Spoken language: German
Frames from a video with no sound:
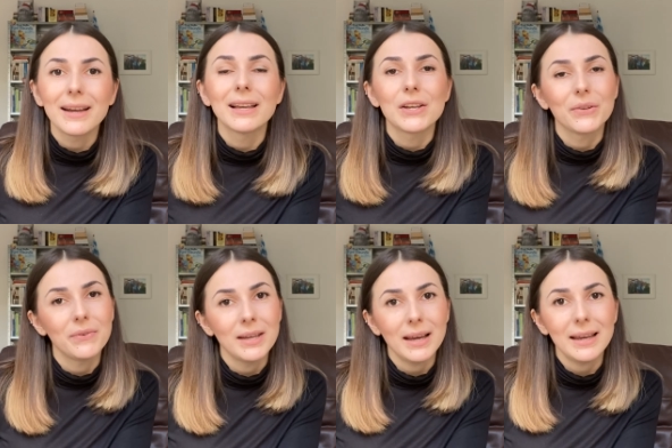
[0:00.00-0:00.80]
gleich
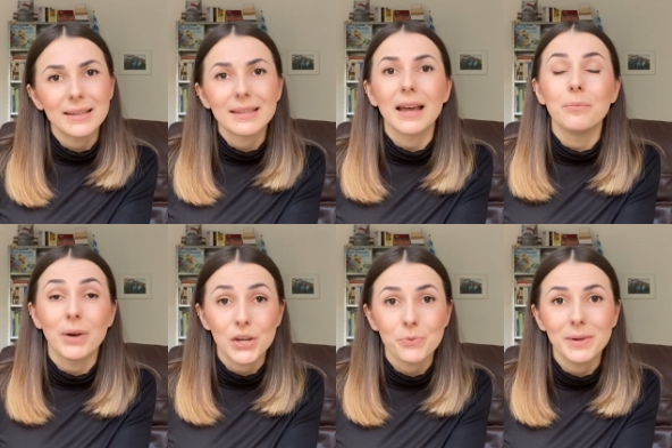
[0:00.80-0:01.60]
4 ist ein
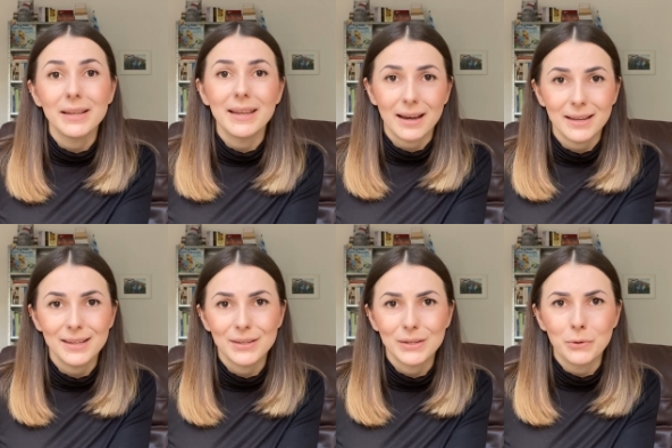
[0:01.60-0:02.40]
Beispiel der
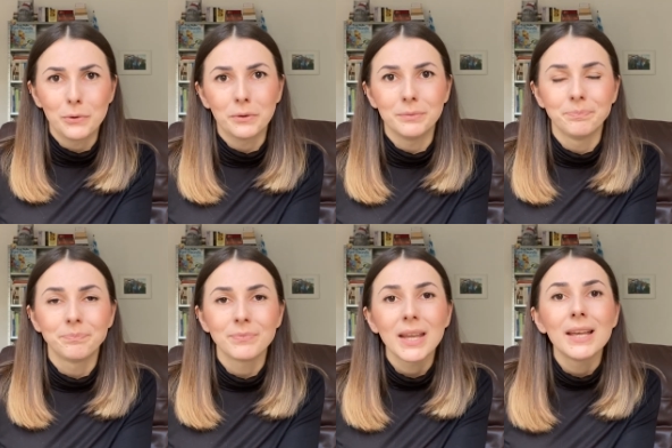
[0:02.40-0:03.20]
Addition.
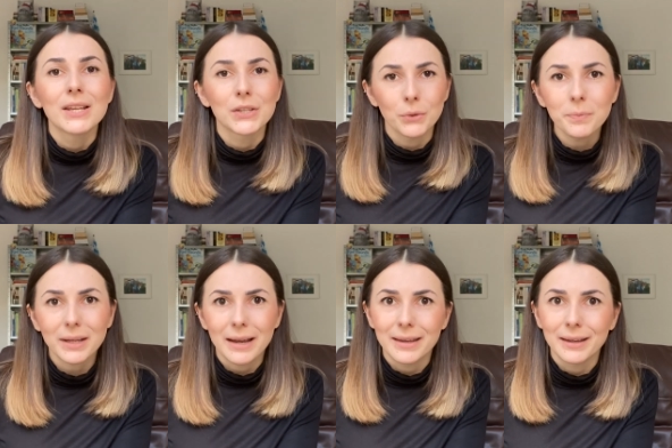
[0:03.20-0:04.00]

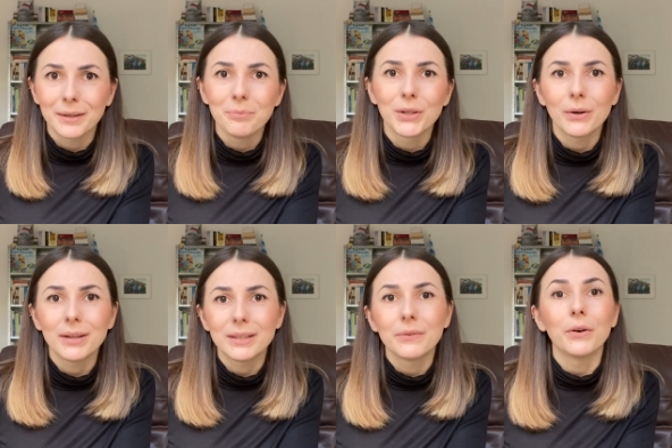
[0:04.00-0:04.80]
Subtrahieren
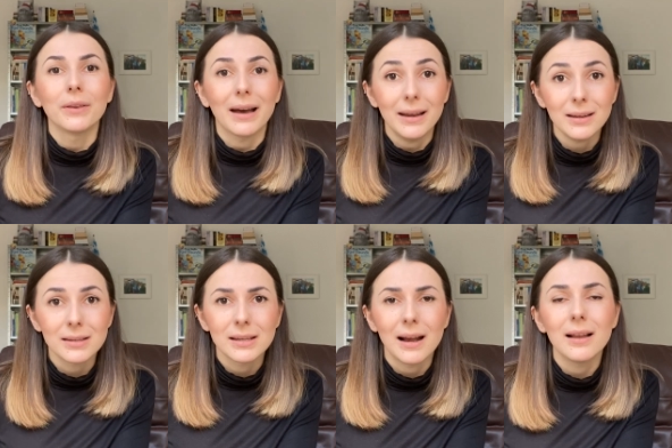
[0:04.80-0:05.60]
bedeutet von einer
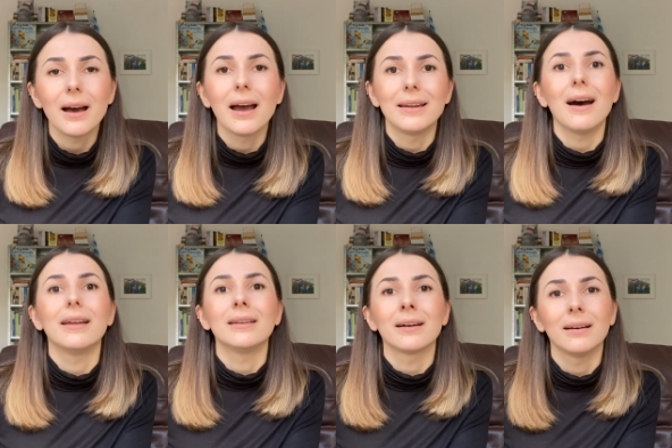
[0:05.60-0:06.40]
Zahl eine
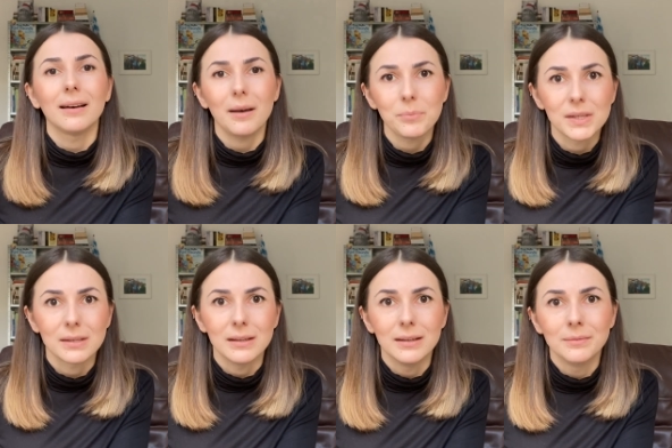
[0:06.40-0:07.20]
andere
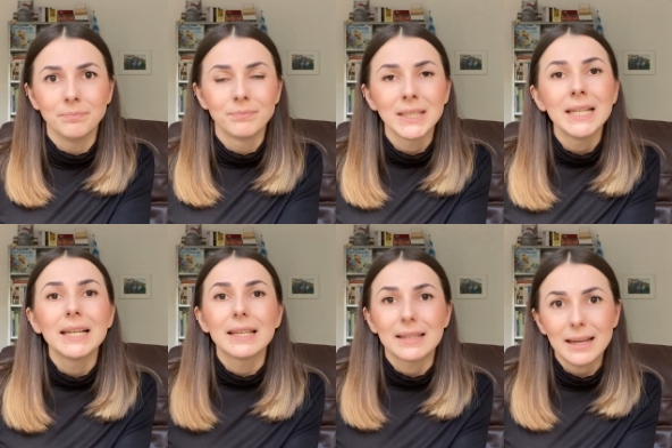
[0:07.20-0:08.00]
abziehen.
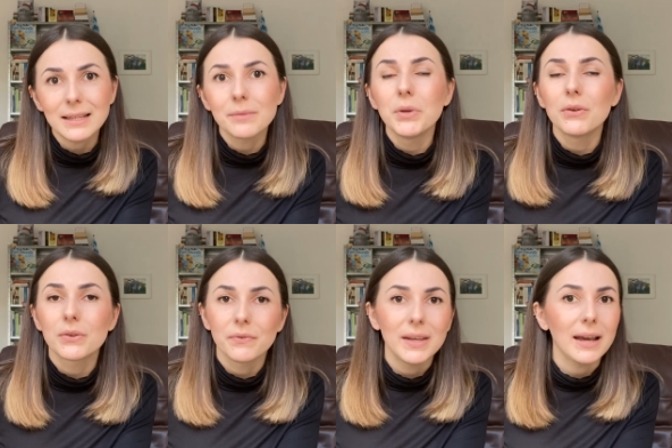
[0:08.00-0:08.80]
6 minus
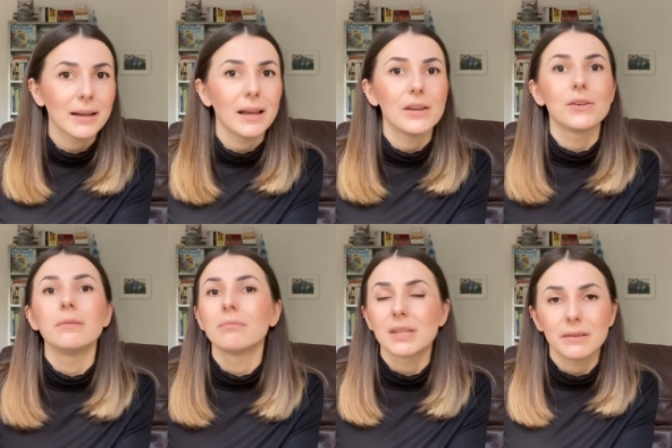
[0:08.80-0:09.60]
4 gleich
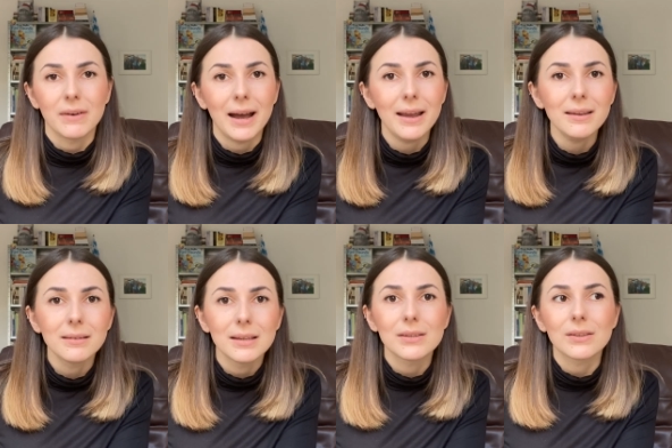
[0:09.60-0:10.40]
2
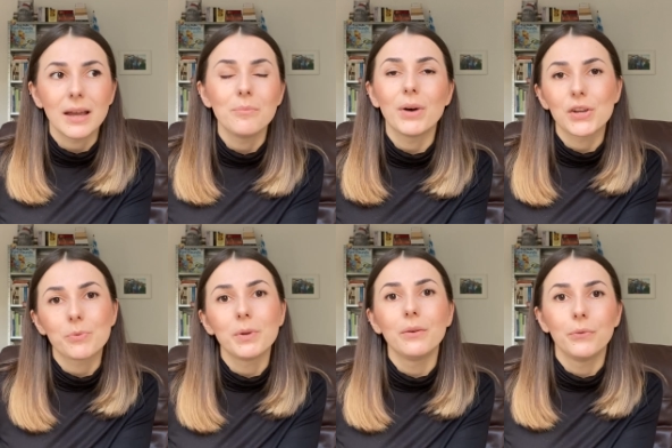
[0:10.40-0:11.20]
ist ein
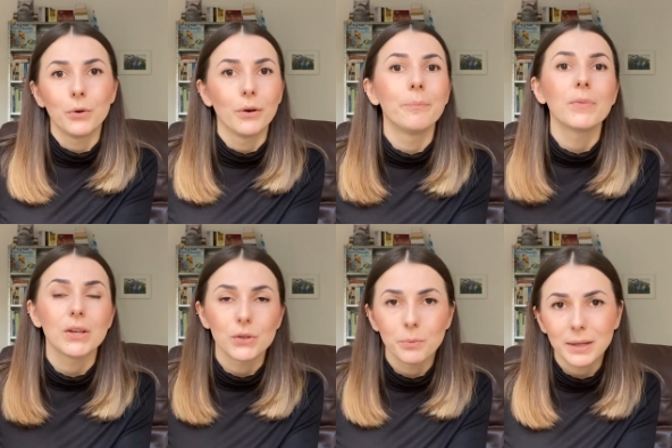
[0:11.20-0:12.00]
Beispiel für
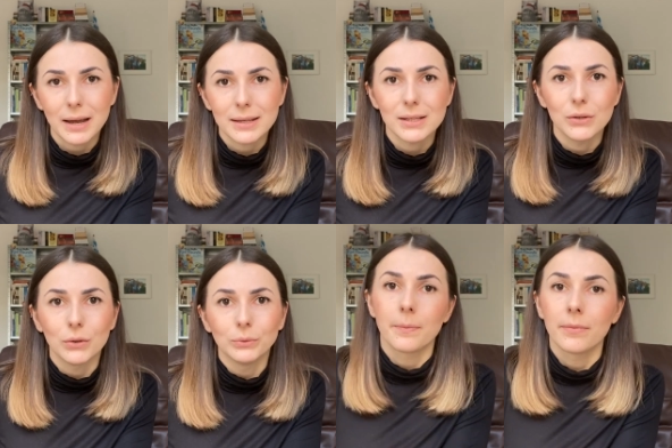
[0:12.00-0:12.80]
Subtraktion.